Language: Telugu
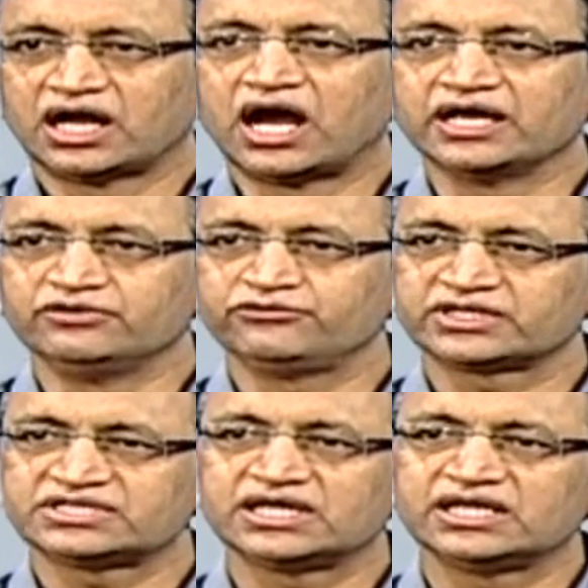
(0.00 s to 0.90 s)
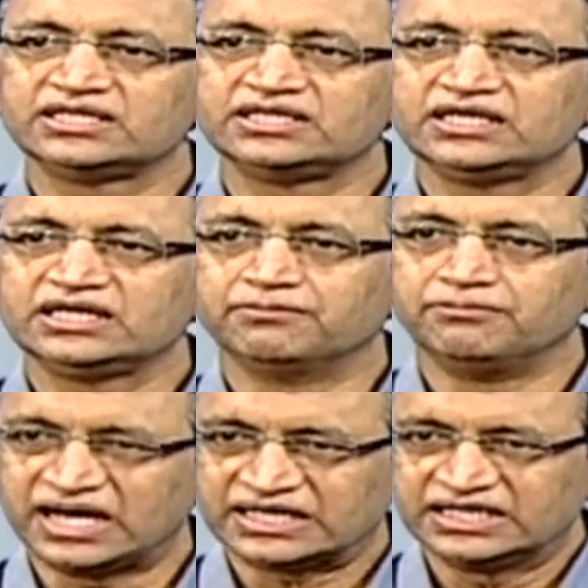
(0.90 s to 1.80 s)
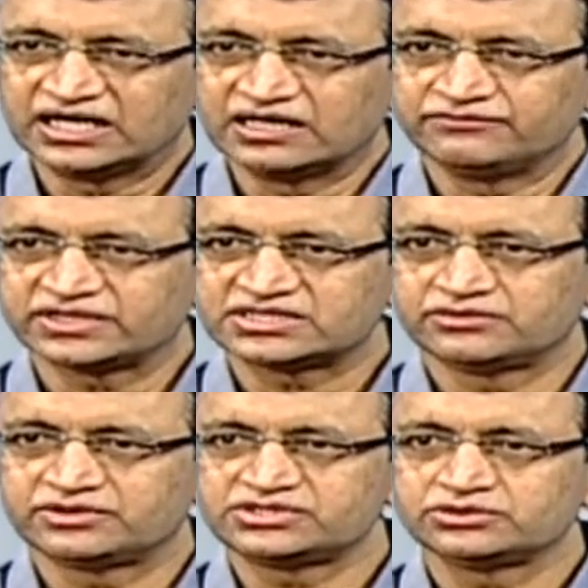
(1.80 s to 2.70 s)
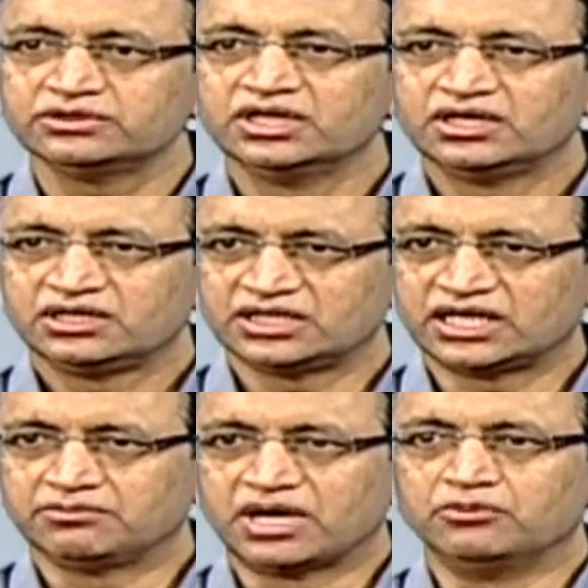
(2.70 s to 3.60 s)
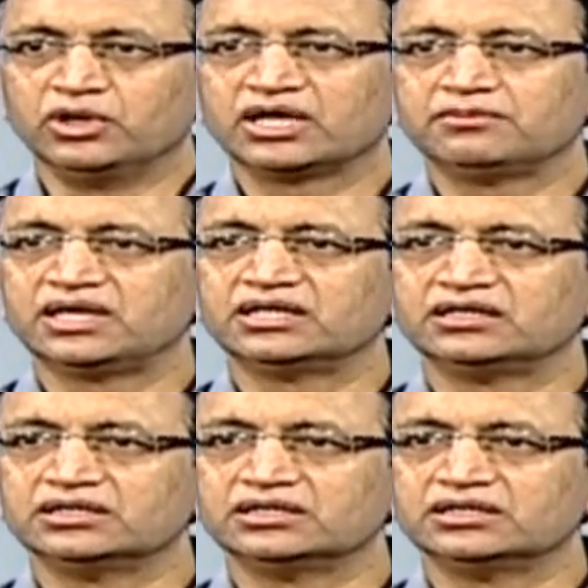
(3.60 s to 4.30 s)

ఆ ఇన్ఫెక్షన్ అనేది బ్యాక్టీరియల్ ఇన్ఫెక్షన్ అవ్వచ్చు దాన్ని మామూలుగా మన